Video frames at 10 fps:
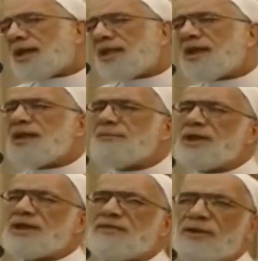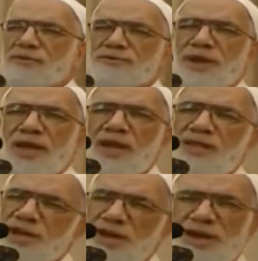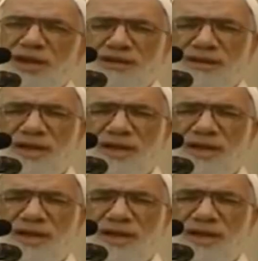قالت الله يبارك في ابو اسماعيل جارنا